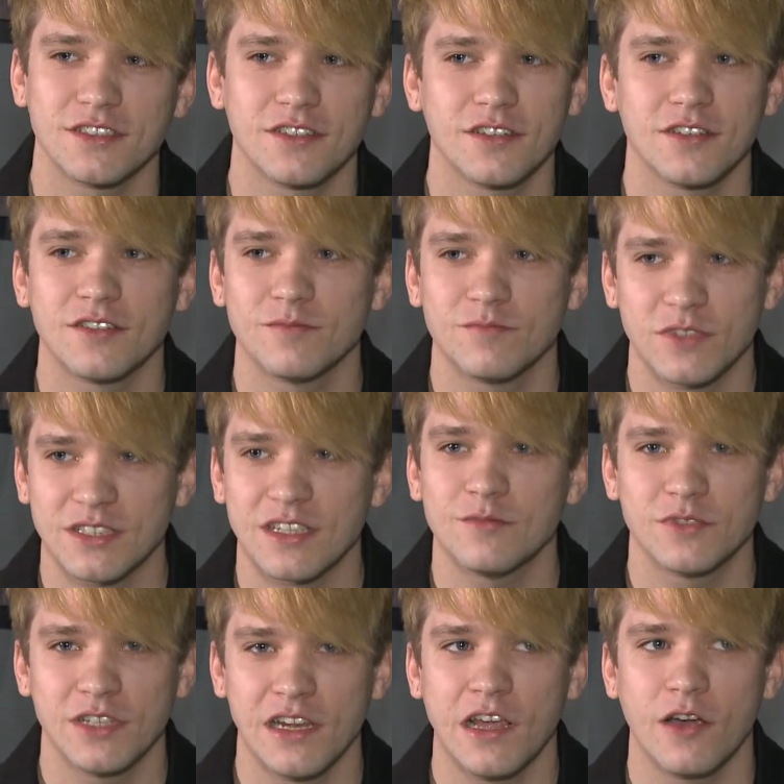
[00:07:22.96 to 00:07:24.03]
А, на
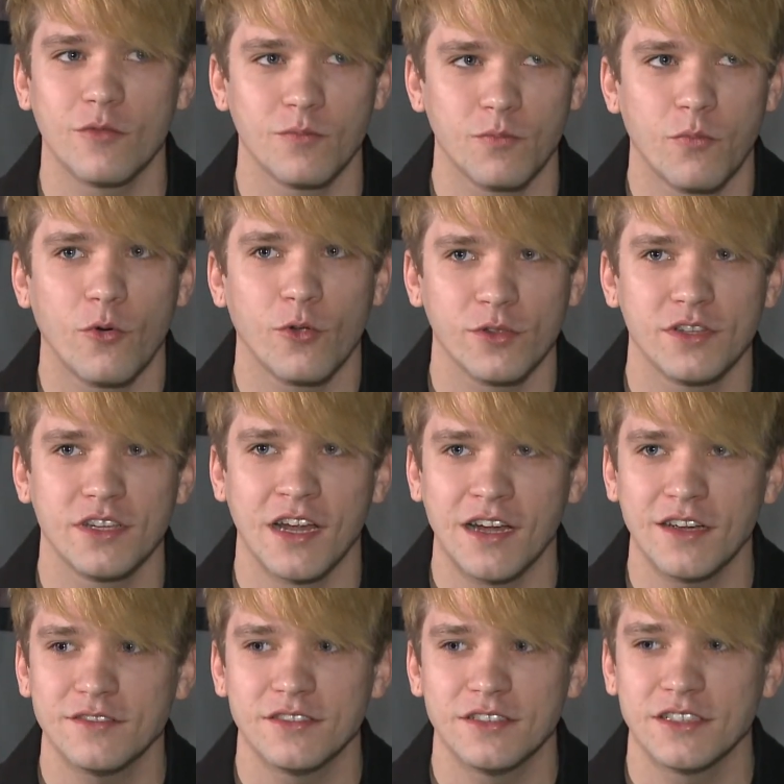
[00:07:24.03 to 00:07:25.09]
самом деле я
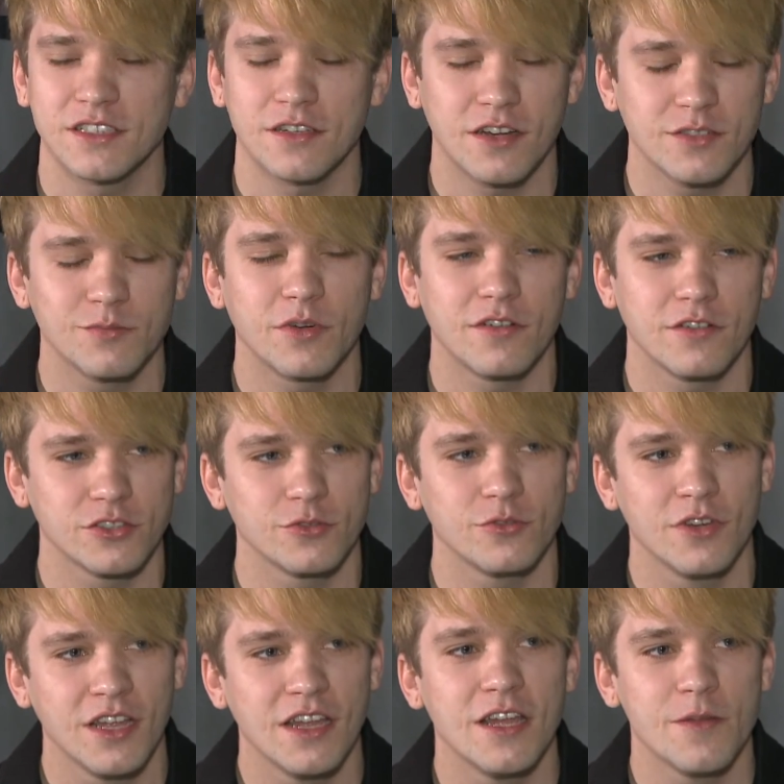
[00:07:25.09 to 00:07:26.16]
полдня, не срать,
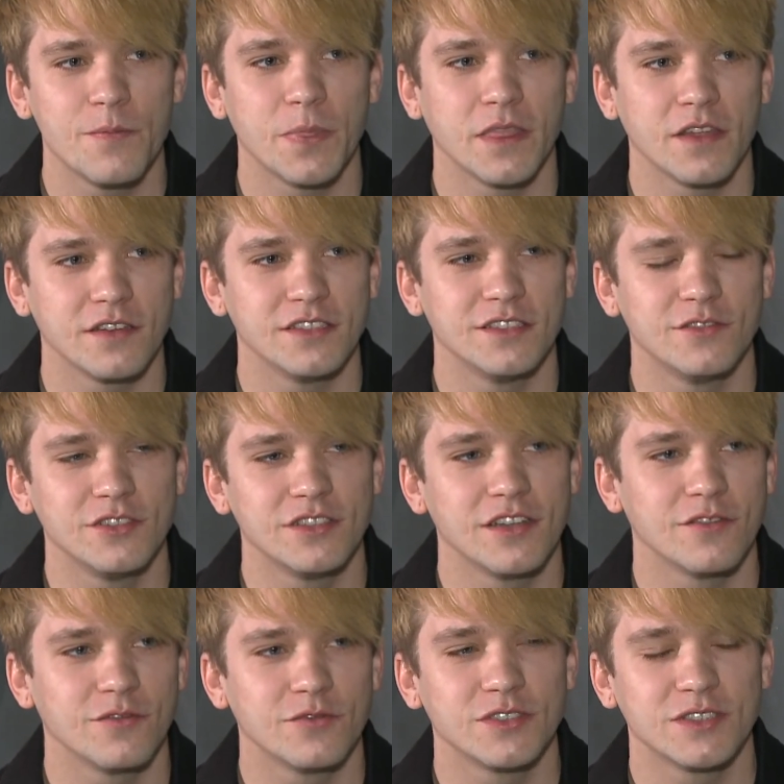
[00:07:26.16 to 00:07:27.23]
провожу
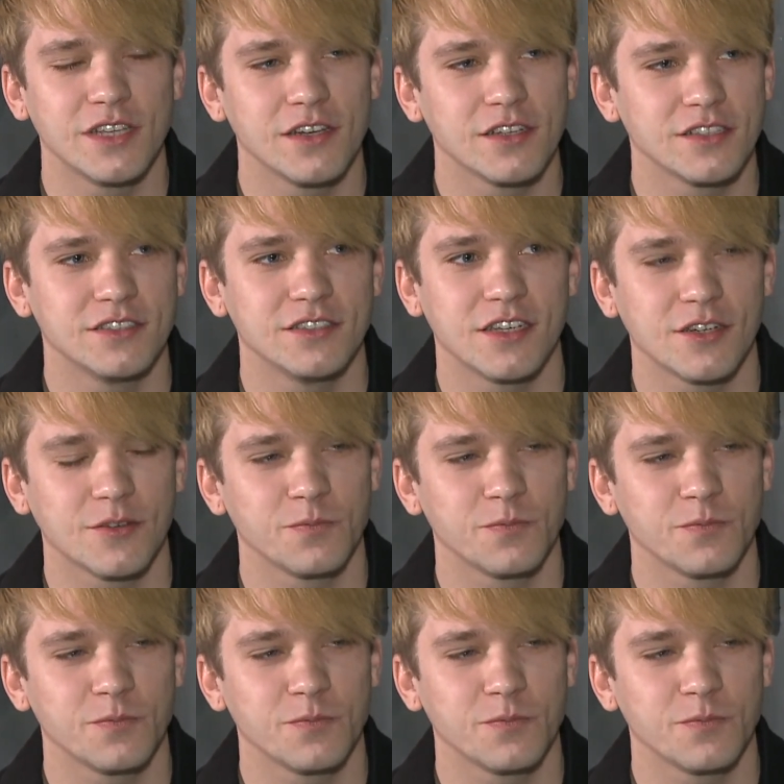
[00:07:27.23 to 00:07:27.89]
действительно в социальных сетях.